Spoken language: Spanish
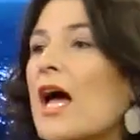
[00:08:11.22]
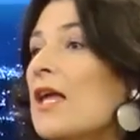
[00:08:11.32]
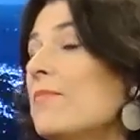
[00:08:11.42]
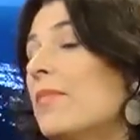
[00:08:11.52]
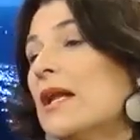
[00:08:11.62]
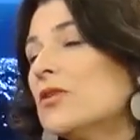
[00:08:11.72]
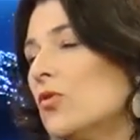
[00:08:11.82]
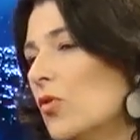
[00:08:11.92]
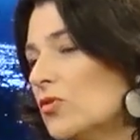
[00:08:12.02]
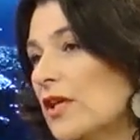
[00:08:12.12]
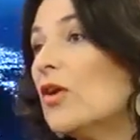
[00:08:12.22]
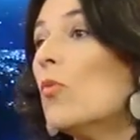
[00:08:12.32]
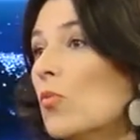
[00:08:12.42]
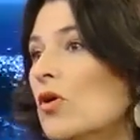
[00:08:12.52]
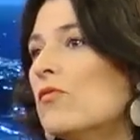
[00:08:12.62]
hay para todos y
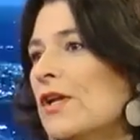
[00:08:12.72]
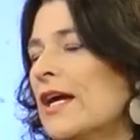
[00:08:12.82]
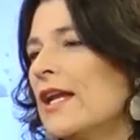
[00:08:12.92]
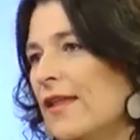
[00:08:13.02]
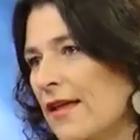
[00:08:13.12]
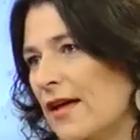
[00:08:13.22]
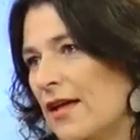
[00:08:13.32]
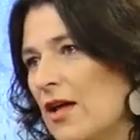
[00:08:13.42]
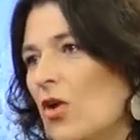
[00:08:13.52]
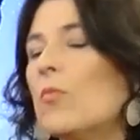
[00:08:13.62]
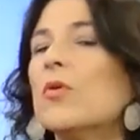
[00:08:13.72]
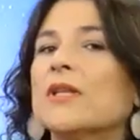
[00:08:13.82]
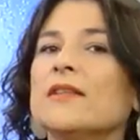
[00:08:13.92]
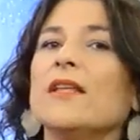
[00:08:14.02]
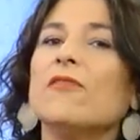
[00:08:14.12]
con muy buena calidad. Lo importante es